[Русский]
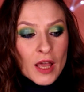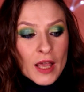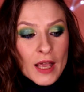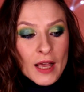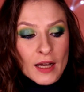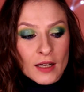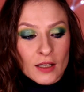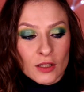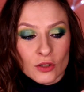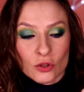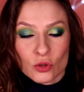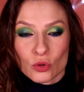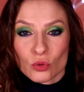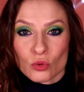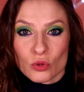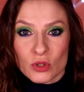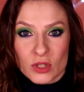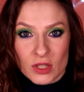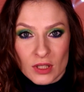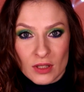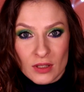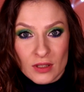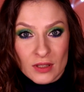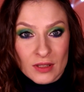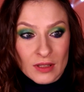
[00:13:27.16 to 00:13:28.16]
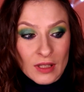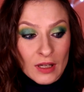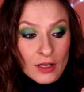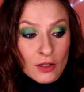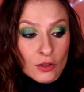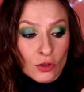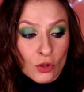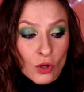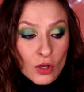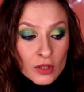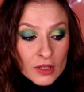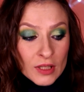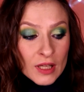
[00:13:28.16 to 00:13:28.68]
Экотулс из
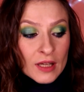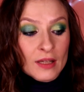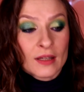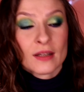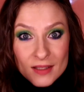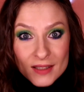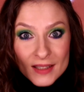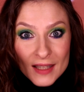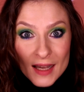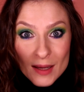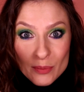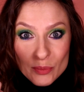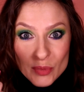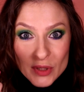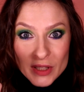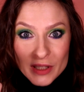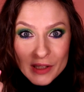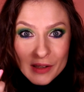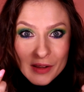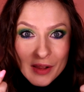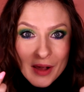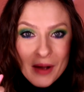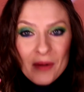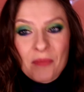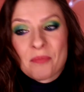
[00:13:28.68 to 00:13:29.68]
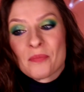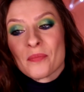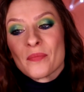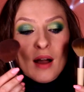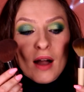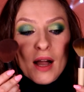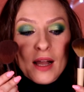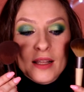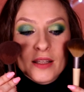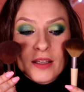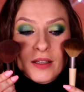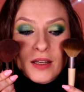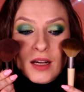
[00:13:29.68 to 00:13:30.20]
Таклона, забила
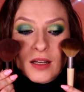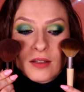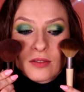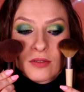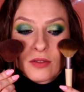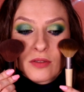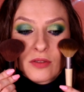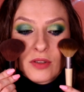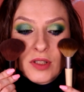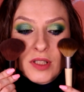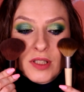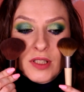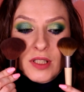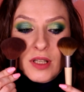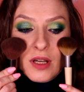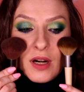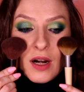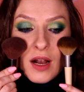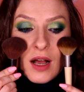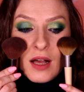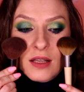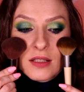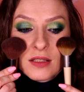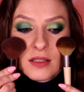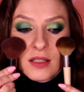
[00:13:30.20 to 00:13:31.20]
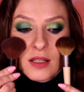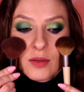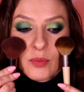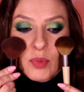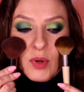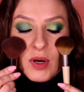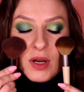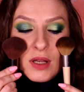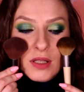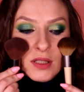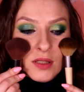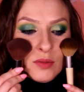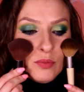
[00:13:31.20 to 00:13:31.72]
они, как вы видите, разные по
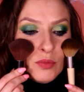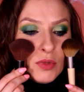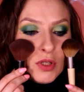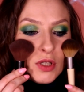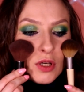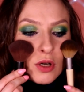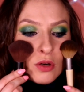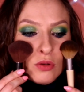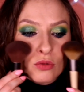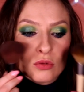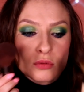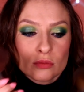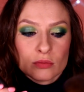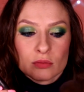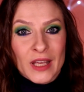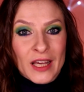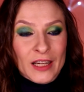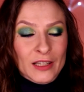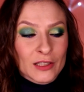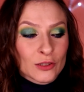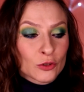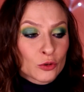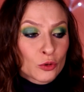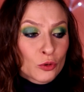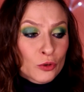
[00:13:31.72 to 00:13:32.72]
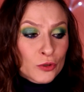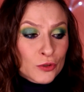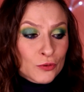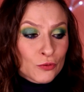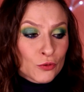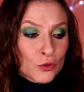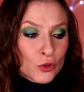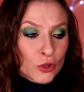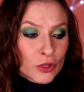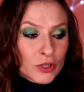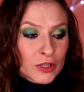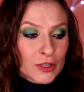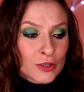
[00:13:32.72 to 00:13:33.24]
размеру. Экотулс
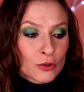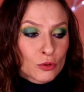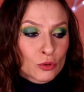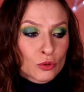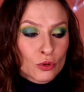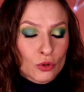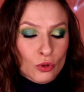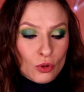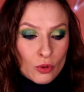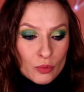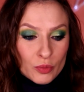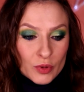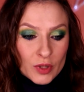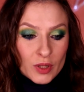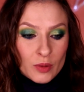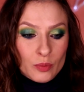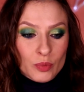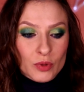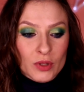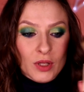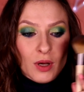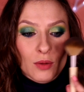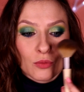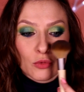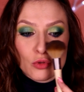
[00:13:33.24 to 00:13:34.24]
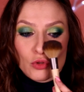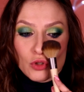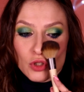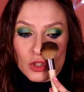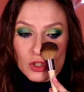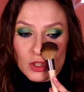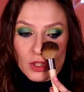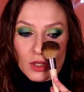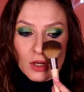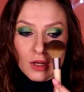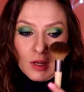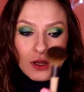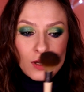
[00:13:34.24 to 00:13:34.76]
все-таки удобнее, потому
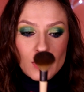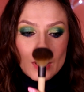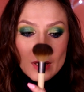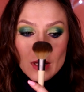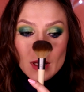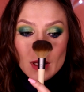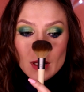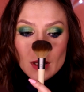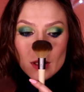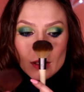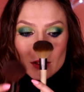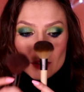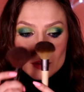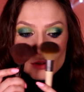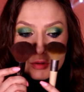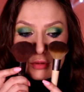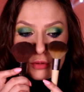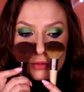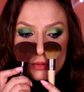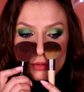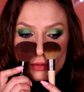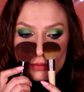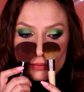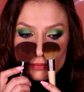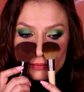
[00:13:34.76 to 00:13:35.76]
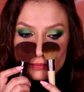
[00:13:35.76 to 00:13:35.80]
что, ну,